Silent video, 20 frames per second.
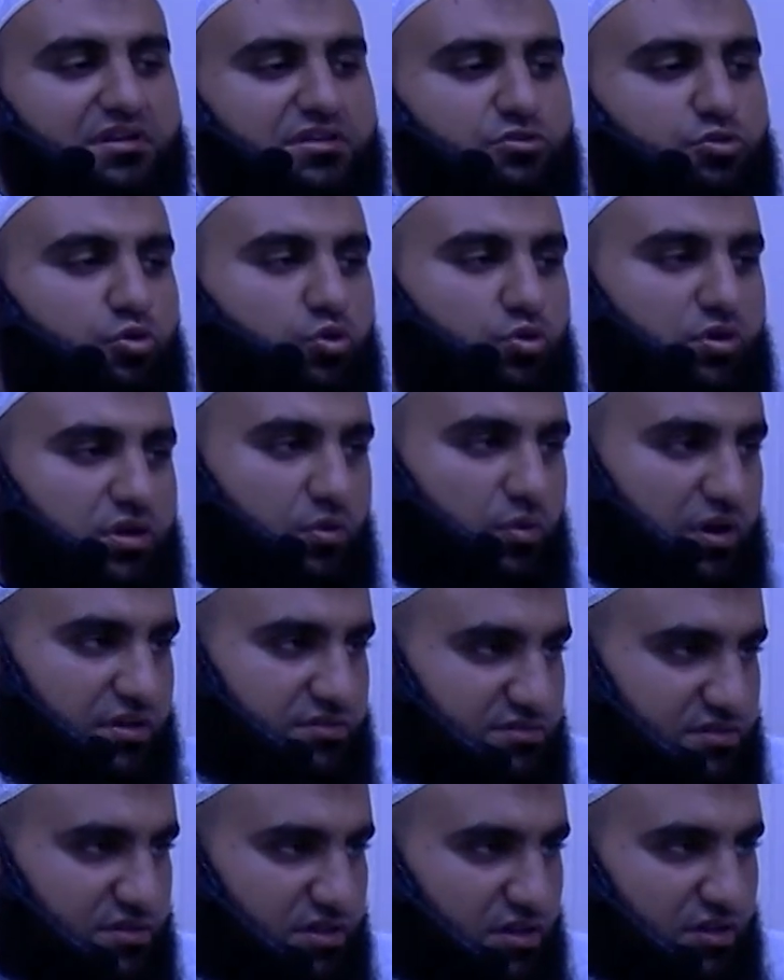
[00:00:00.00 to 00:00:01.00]
لدخول
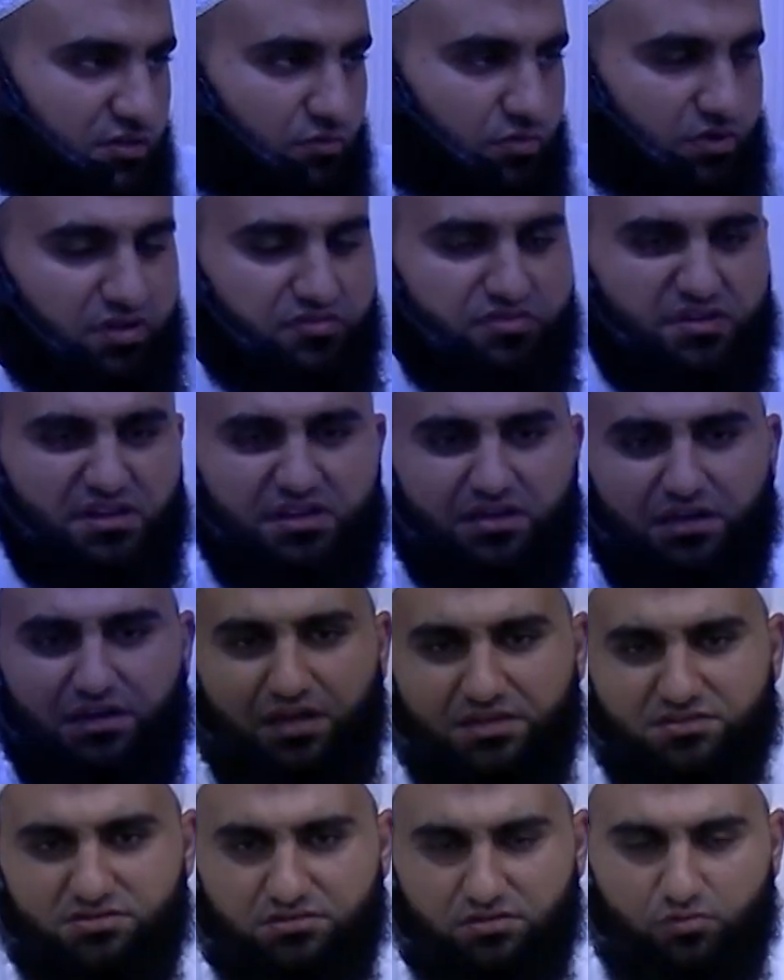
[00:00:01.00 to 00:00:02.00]
الوقت كذلك
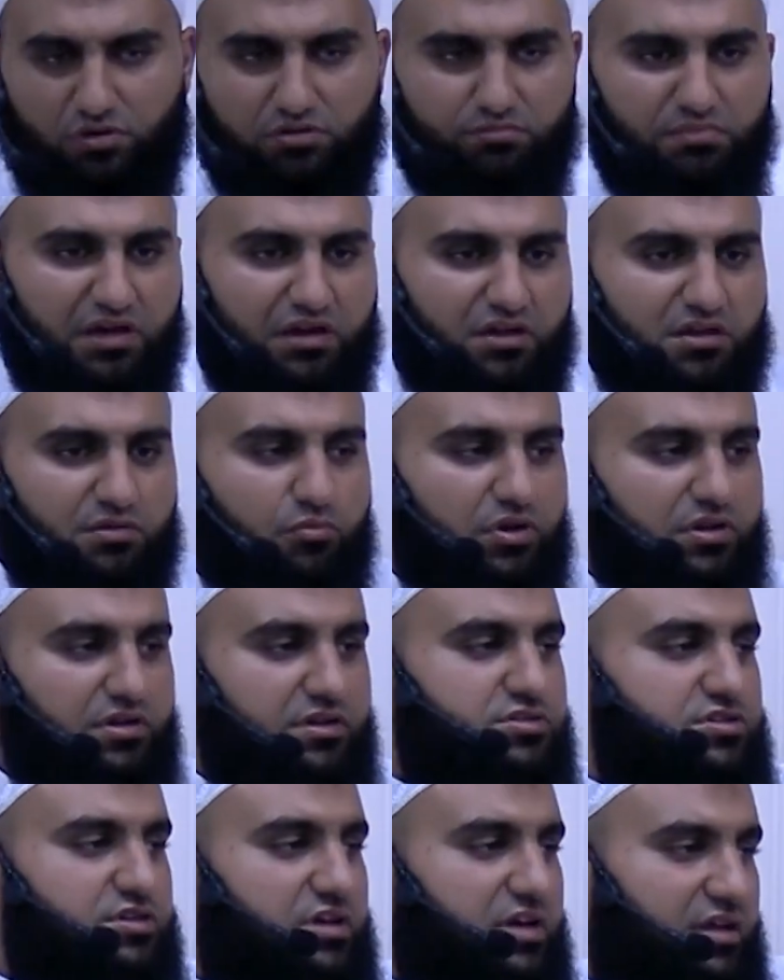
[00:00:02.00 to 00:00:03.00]
العصر والمغرب
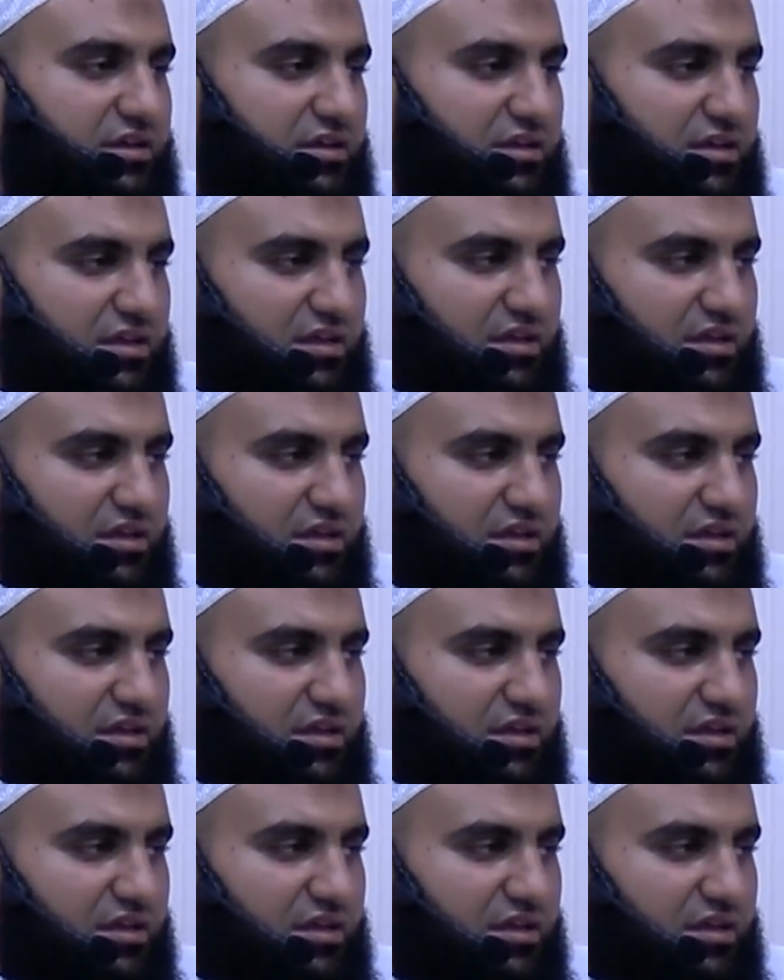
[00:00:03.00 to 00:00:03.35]
والعشاء